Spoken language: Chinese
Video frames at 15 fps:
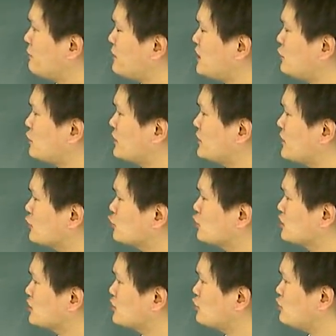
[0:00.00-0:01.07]
B 选项说
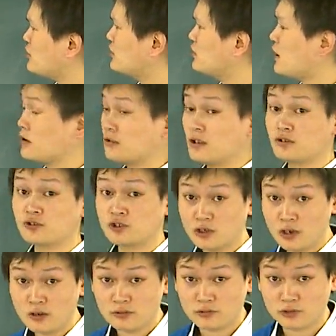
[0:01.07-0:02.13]
是最小的
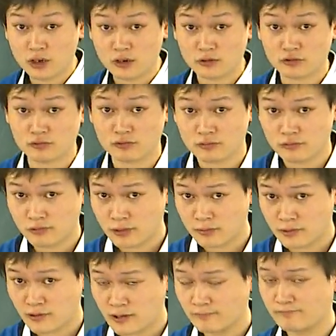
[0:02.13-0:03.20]
正整数，对不
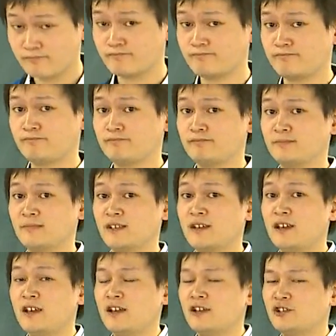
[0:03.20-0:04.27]
对呢？嗯，对
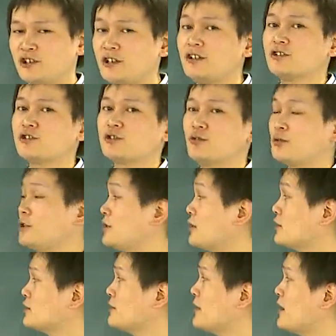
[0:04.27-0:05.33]
的。这个是对的，
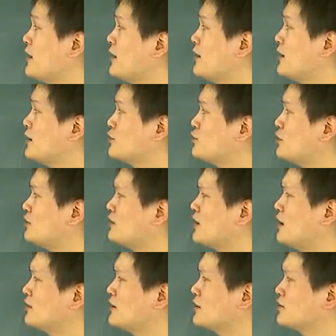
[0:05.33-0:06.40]
是吧？嗯，最
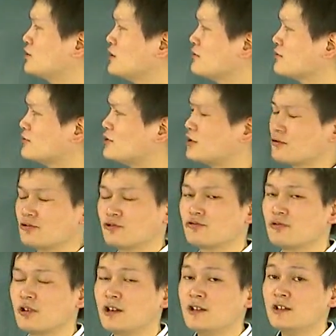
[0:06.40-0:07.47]
小的正整
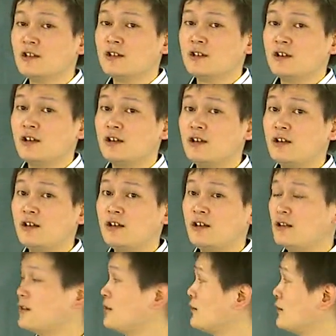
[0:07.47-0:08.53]
数，
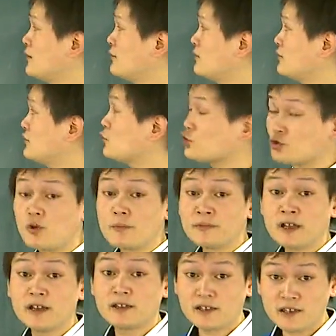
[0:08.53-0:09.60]
呃，就是我们
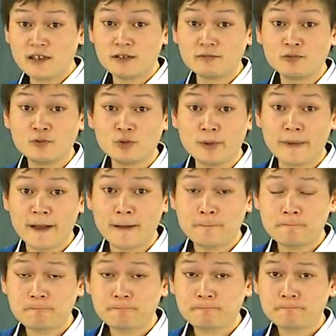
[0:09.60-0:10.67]
的一，对吧？
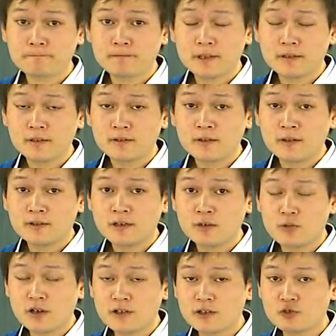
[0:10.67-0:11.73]
嗯，但
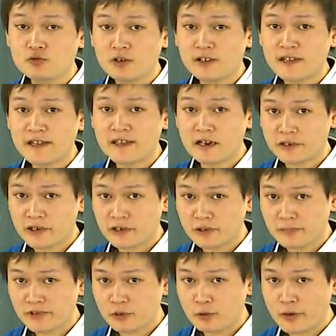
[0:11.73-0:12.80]
是我刚才说了，大家养成一个
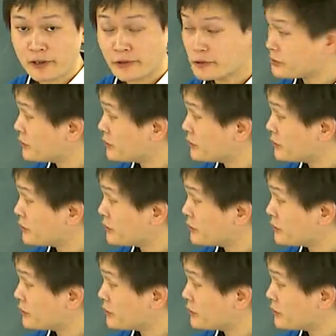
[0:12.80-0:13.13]
什么习惯？